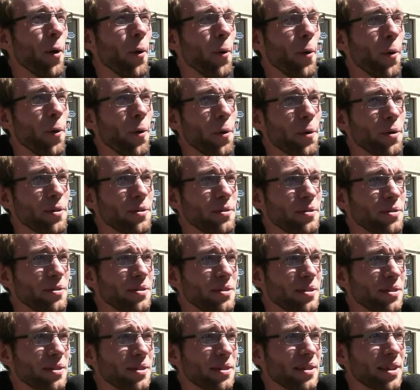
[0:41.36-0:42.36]

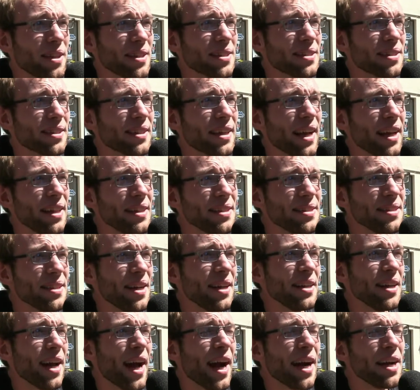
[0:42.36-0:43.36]
Und das
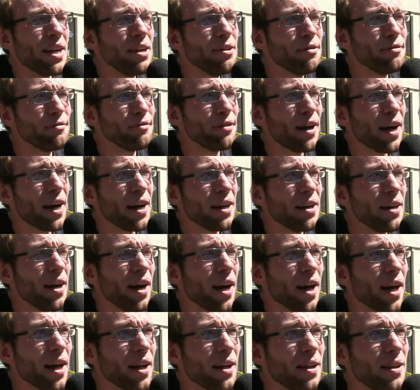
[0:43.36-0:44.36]
Ganze hat angefangen
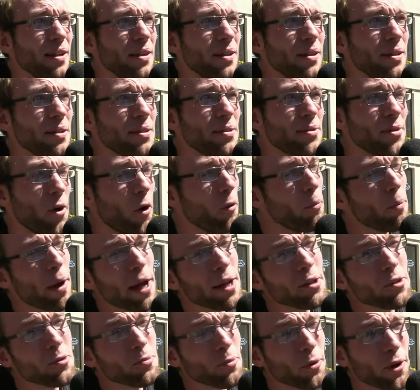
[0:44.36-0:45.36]
als
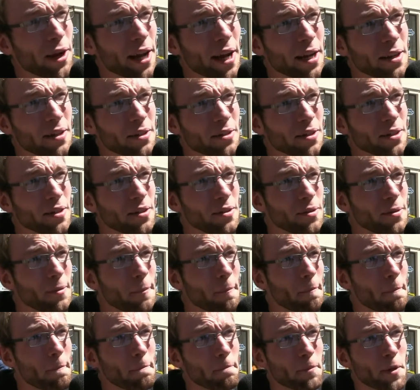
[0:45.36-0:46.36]
Homepage-Projekt,
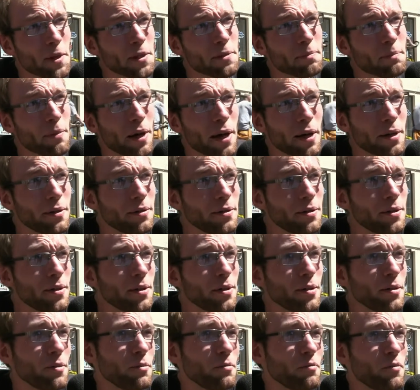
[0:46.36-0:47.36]
dass man,
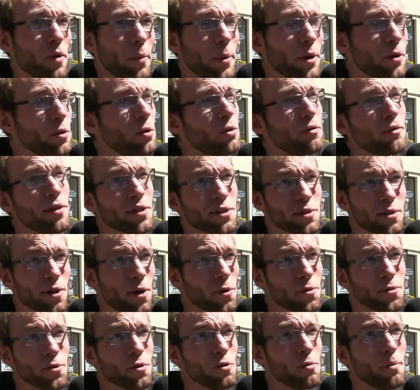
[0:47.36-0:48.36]
wenn man irgendwas
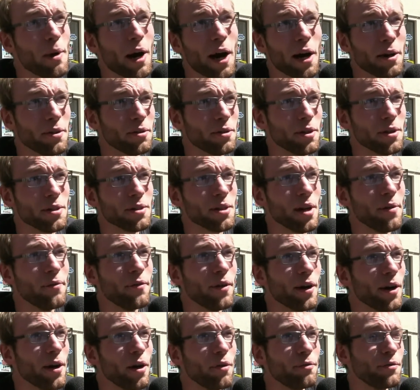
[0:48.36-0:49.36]
zu Hause über hat, das
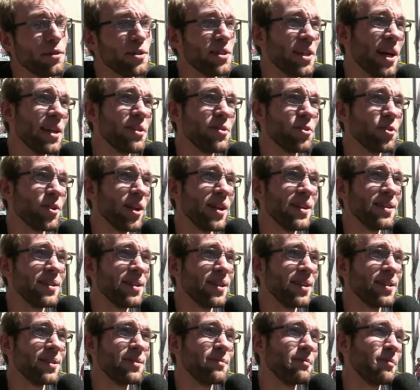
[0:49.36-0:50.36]
einfach auf die Seite stellen
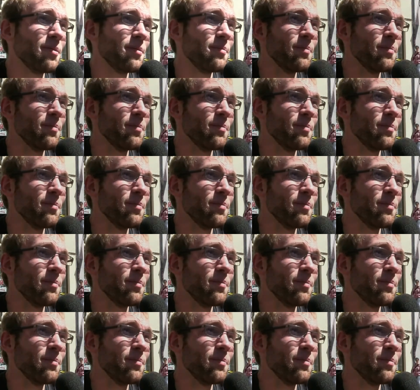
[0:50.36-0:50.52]
kann.